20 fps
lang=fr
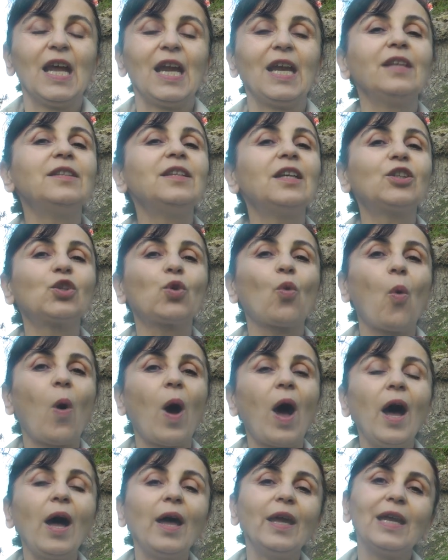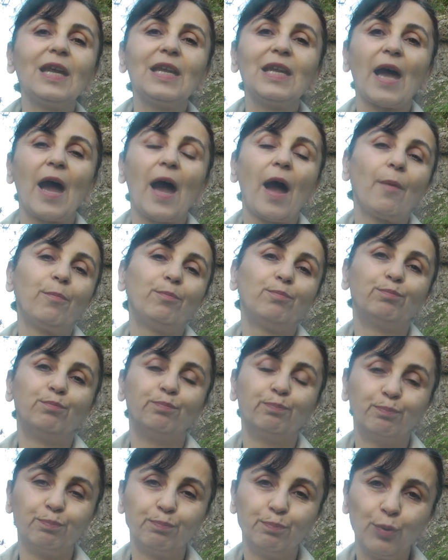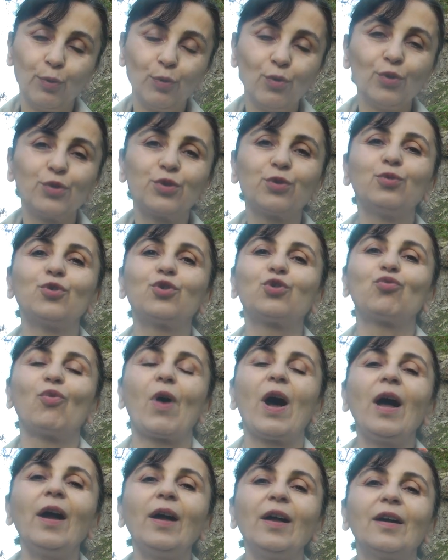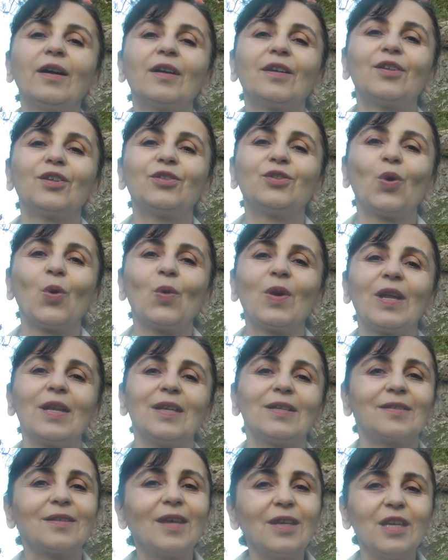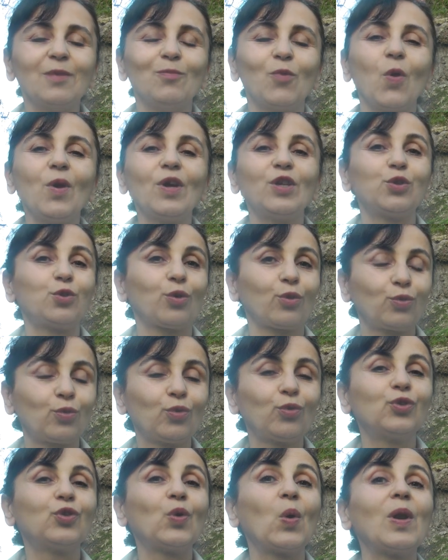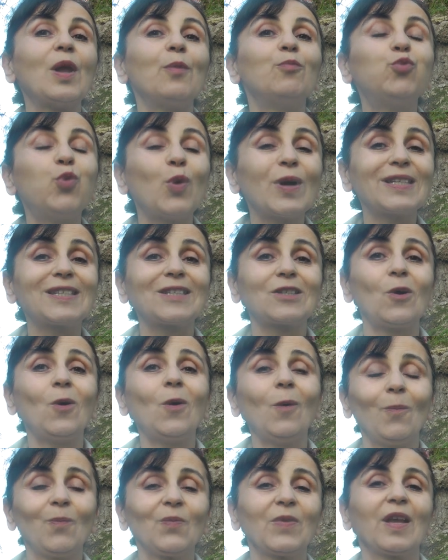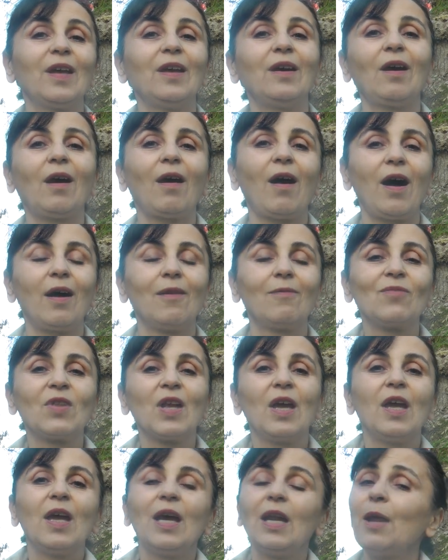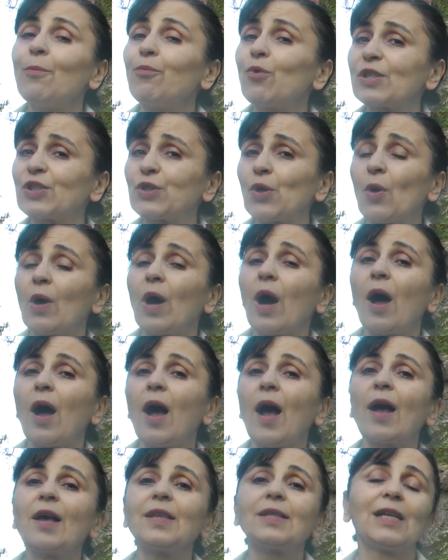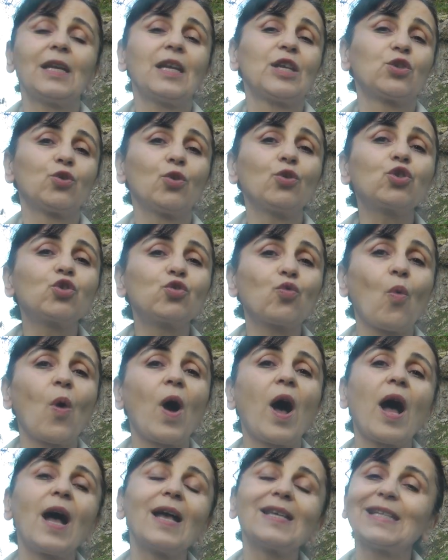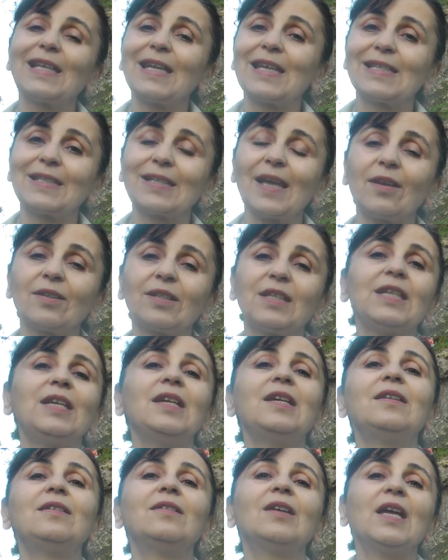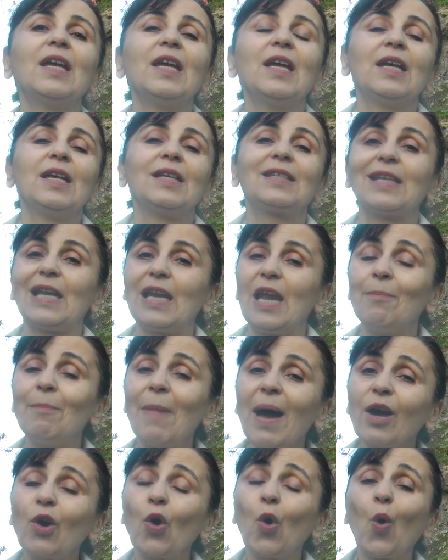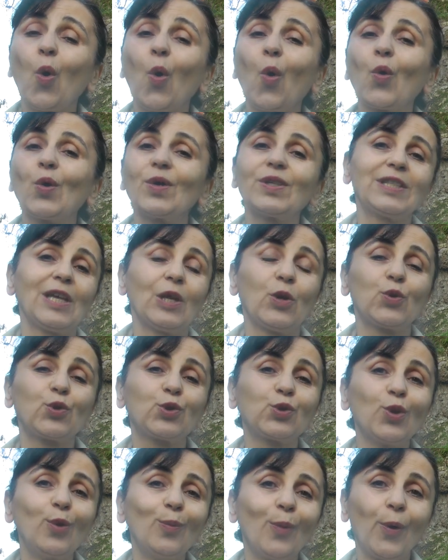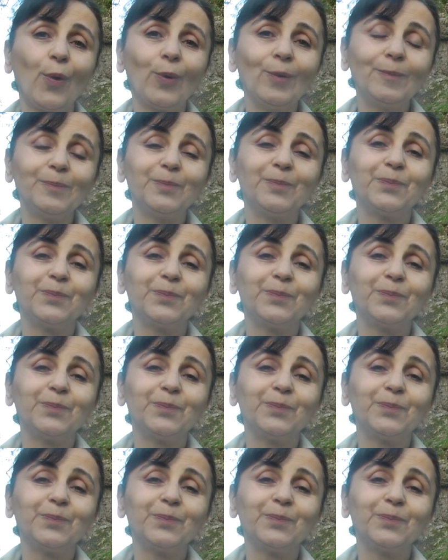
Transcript: La D3, il y a plus de choix euh, dans les animaux et surtout dans les poissons gras. Les poissons gras, c'est les anchois, c'est les sardines, c'est les maquereaux, c'est le saumon.